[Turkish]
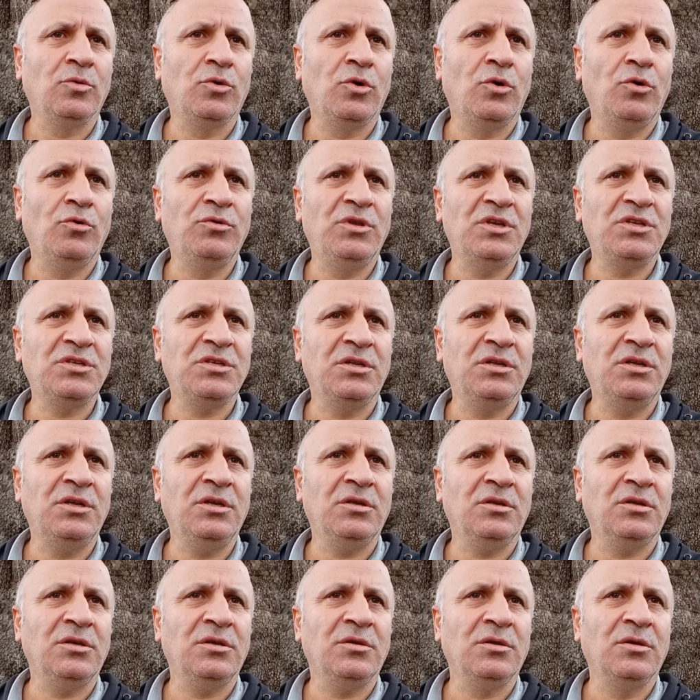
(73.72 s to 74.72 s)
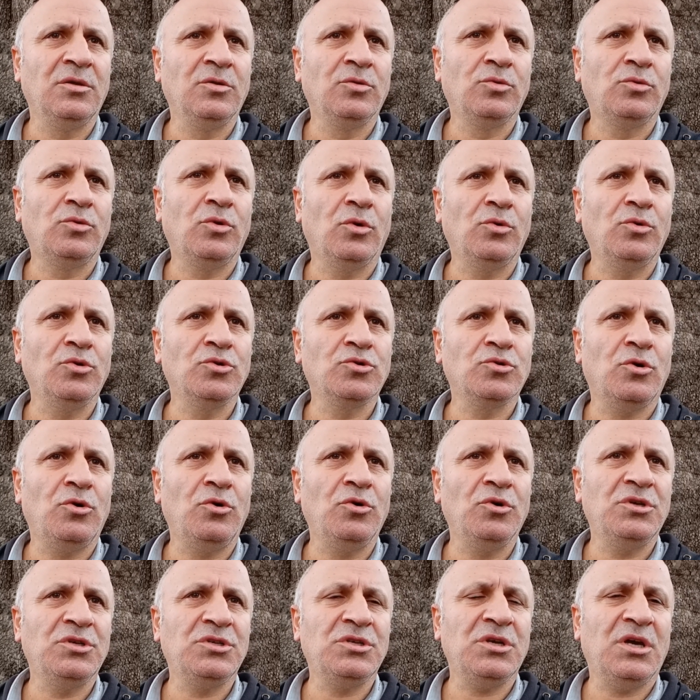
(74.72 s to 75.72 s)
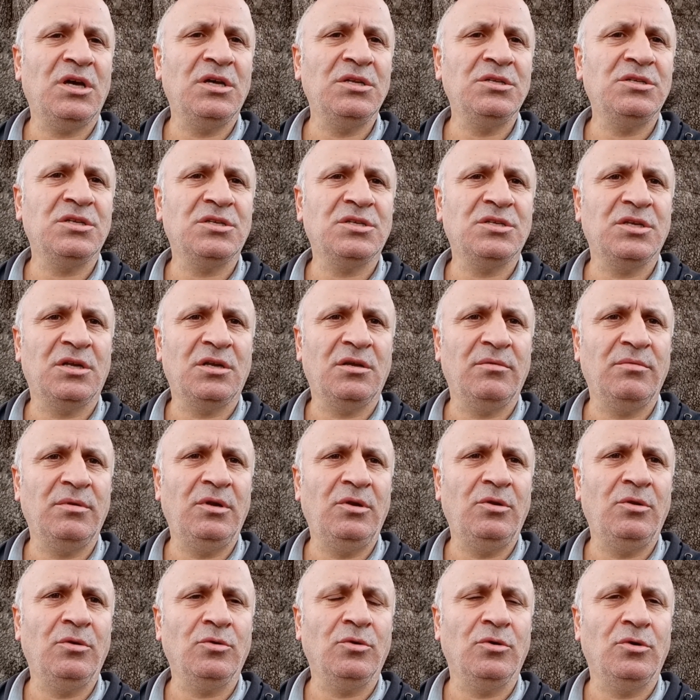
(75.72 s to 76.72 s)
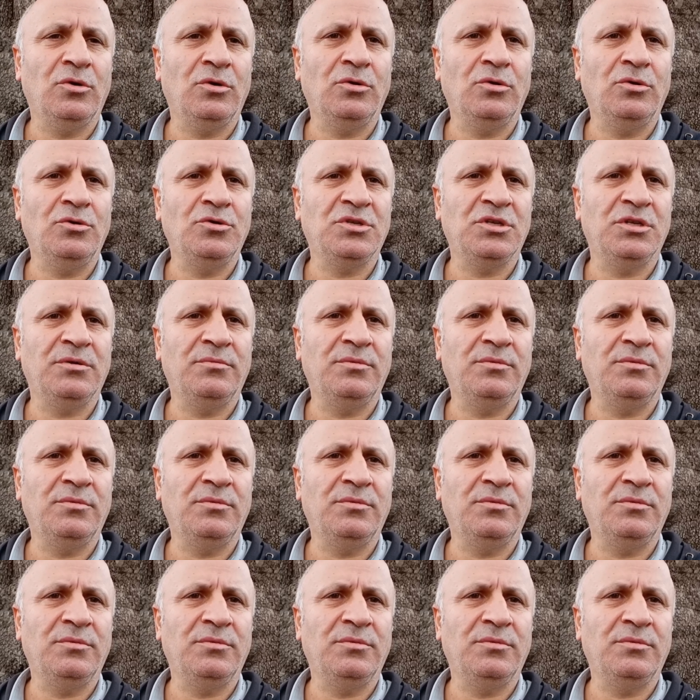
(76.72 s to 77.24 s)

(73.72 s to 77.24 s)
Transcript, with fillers: gövdesini 9-10 kişi anca sarabiliyor gördüğünüz